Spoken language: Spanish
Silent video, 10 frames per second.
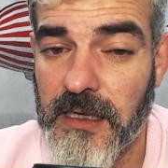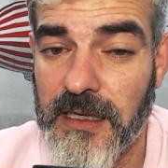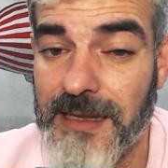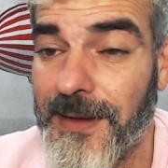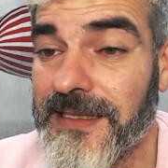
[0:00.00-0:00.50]

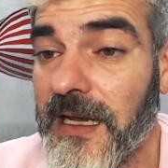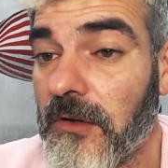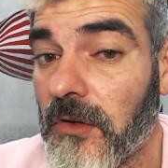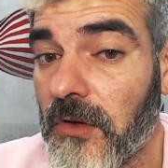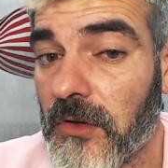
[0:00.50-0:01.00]
Que pase
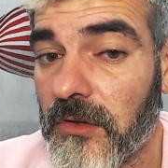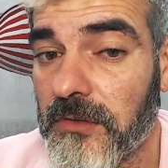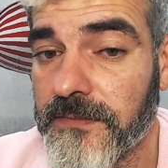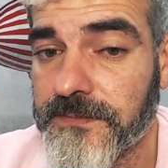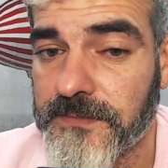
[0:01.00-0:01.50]
algo
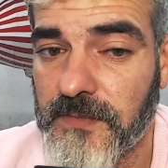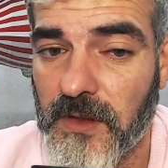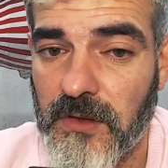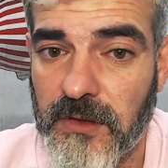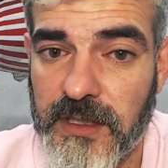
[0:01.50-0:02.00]
gordo
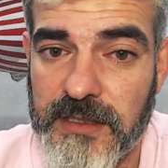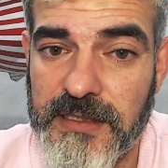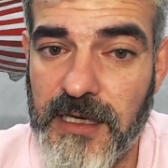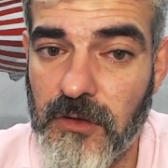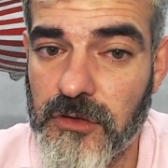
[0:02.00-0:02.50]
o que
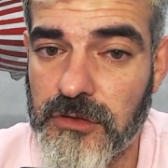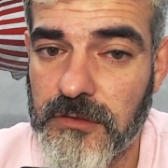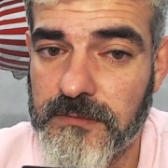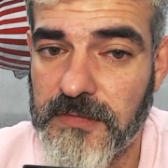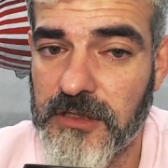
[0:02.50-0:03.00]
este
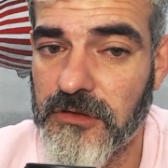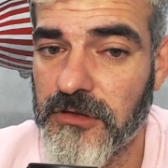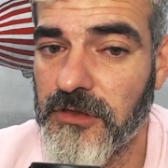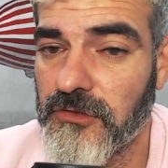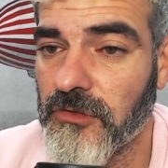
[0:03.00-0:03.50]
acoso,
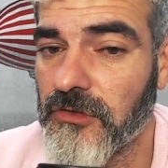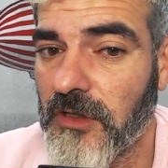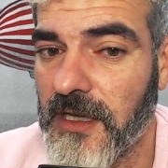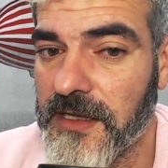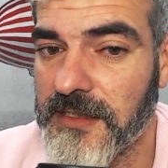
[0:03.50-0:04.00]
esos insultos
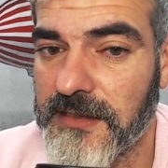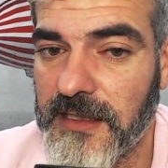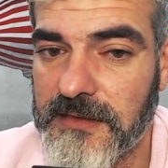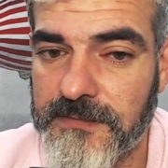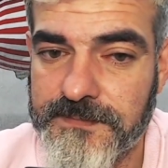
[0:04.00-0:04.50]

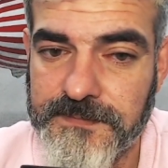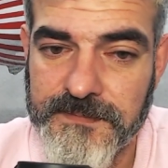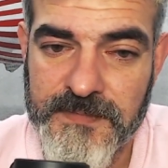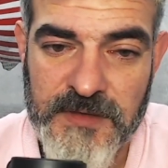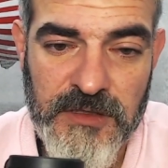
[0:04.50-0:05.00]
racistas,
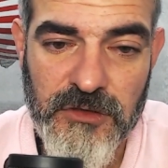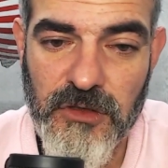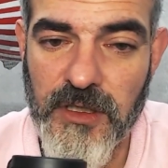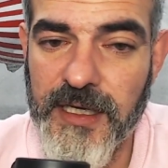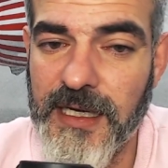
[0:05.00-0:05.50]

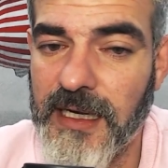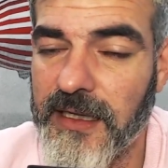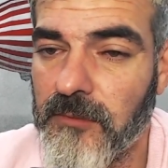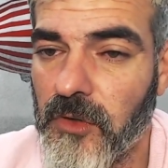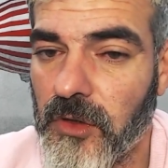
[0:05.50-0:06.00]
toquen a
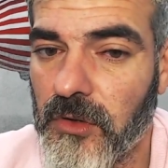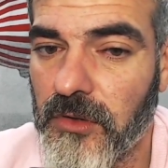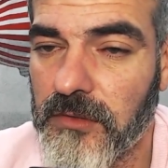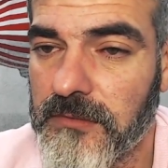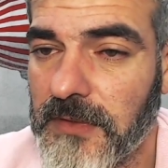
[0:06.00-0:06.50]
alguien muy
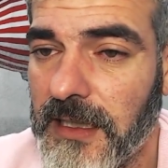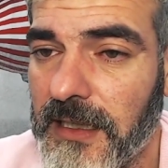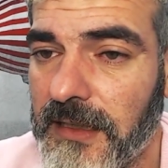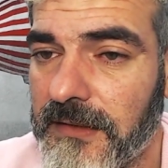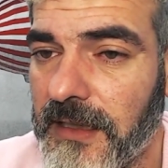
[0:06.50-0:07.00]
gordo, a
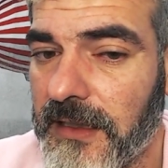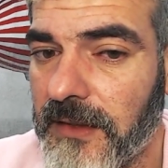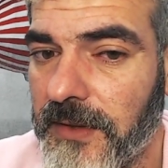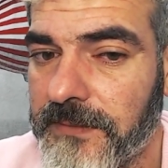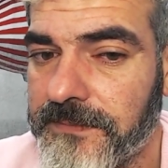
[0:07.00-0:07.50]
alguien de
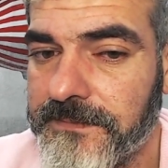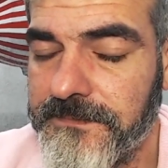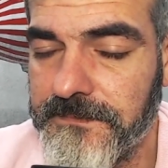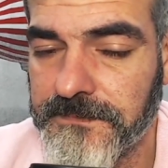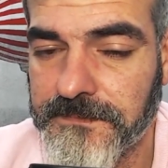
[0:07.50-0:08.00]
arriba.
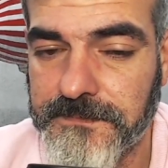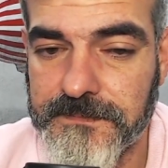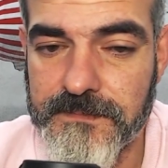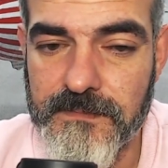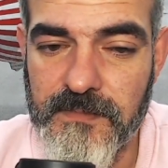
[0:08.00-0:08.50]

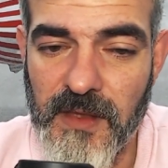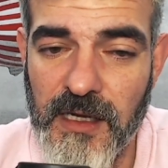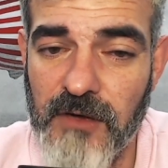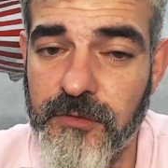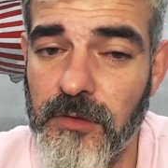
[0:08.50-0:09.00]

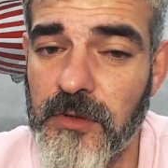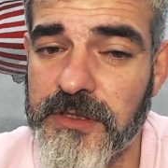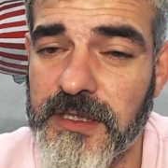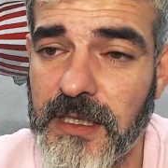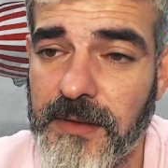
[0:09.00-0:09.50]
El furbo
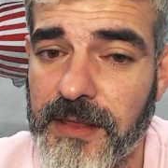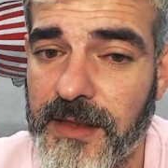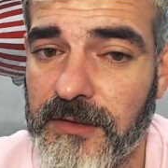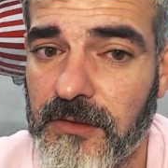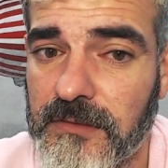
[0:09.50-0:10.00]
sigue
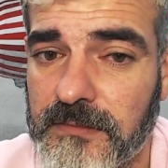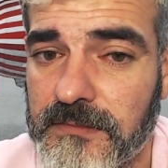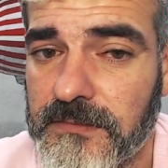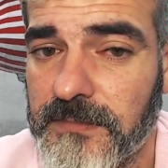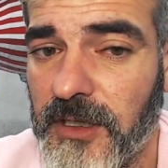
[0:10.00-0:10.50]
avanzando,
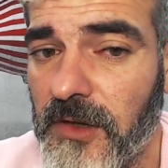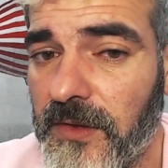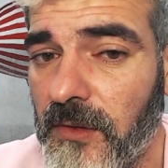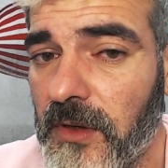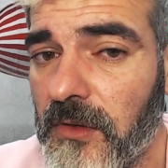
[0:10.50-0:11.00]
pero
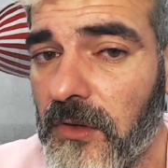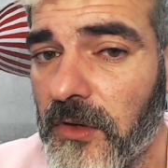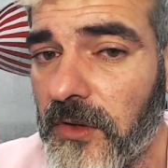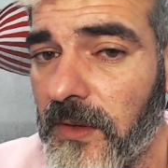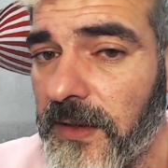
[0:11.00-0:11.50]
desde luego lo
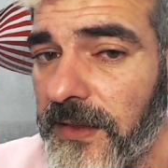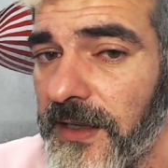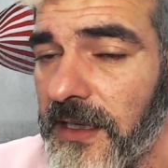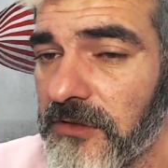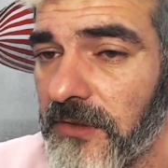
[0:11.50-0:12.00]
que no avanza
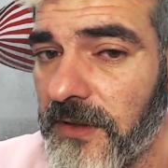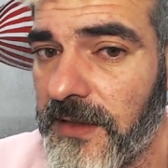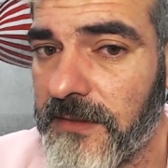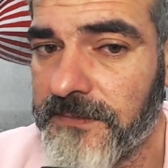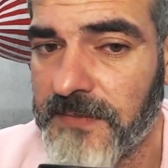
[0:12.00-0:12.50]
es la sociedad.